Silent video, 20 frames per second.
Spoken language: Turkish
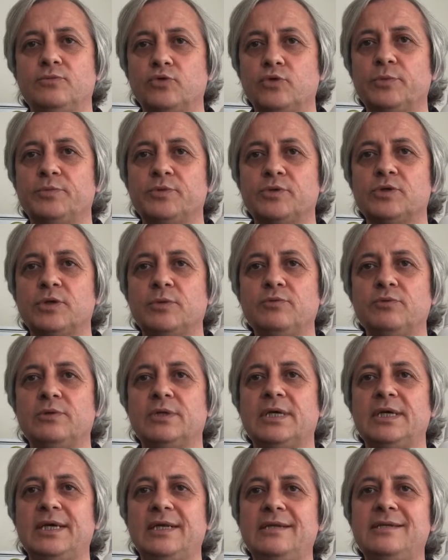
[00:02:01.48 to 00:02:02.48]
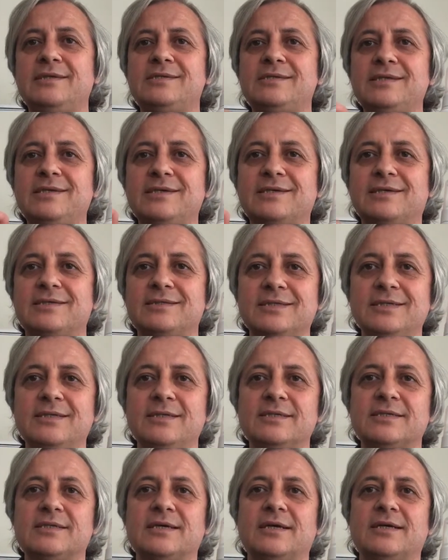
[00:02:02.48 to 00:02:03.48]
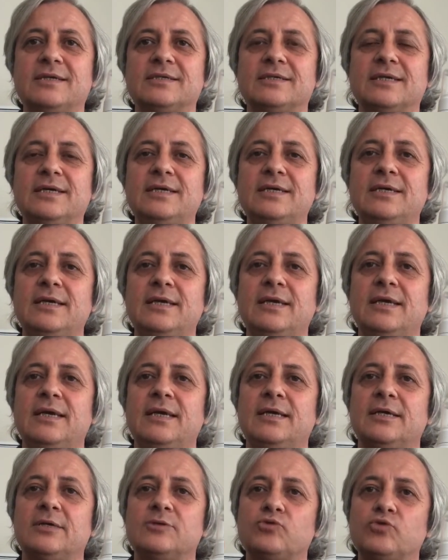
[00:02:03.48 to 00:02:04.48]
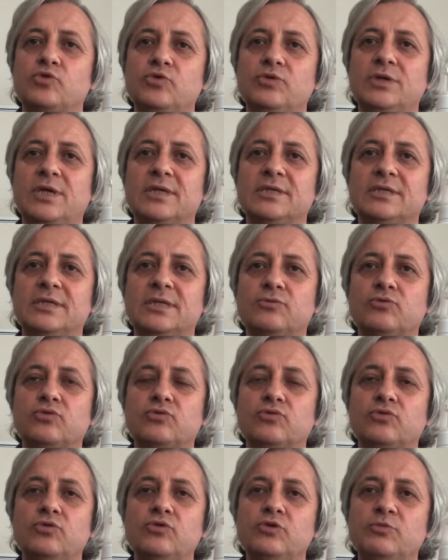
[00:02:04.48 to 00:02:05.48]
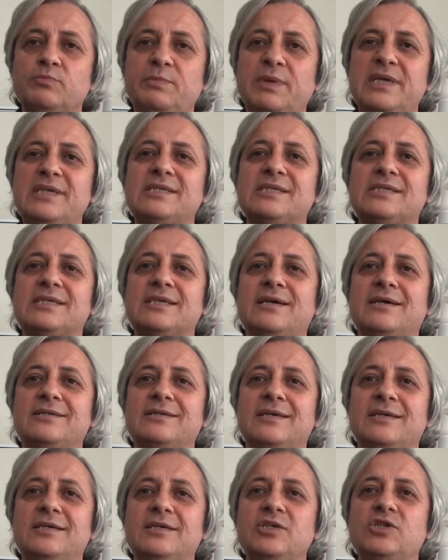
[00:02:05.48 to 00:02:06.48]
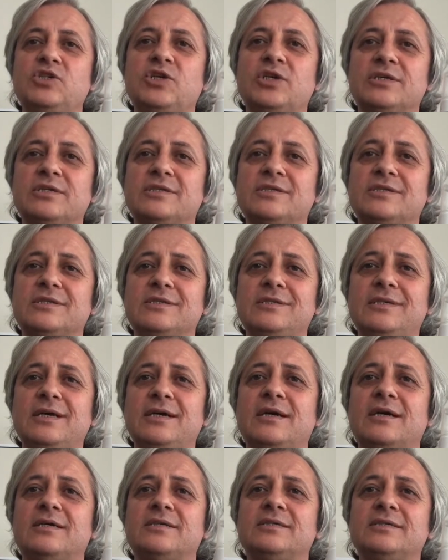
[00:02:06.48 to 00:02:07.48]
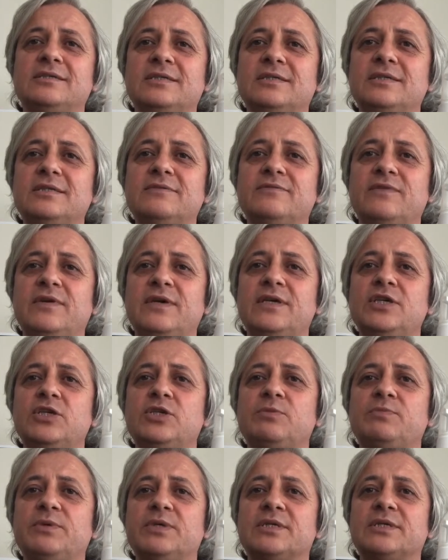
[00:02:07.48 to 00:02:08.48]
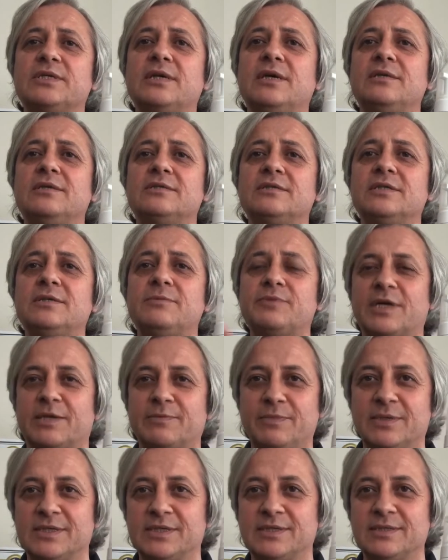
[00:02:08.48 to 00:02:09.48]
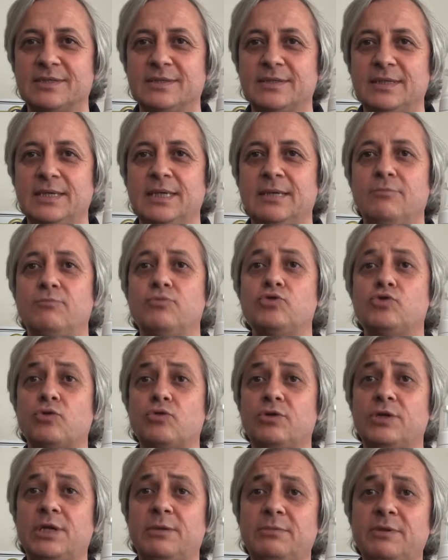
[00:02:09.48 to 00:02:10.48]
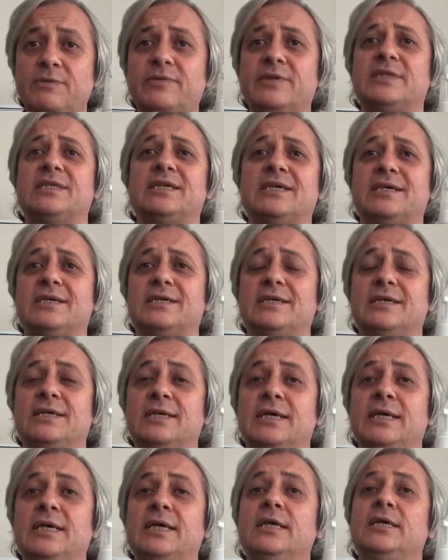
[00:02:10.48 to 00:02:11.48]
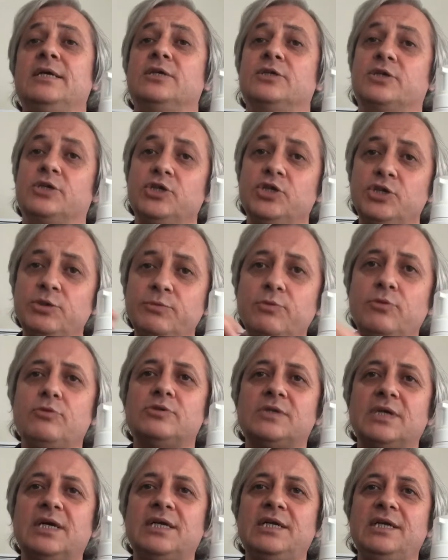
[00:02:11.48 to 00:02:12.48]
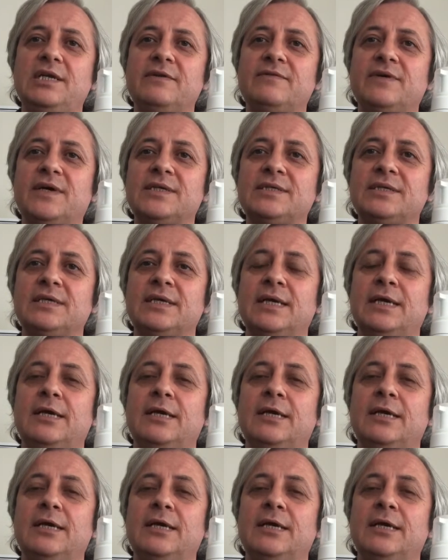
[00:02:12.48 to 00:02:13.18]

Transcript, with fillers: bu köpük sabunla elinizi yıkadığınız anda suyun altına tuttunuz 5 saniye içerisinde arınır ve hiçbir kalıntı bırakmaz. Bu çok önemli ve değerli. İkinci bir özelliği var.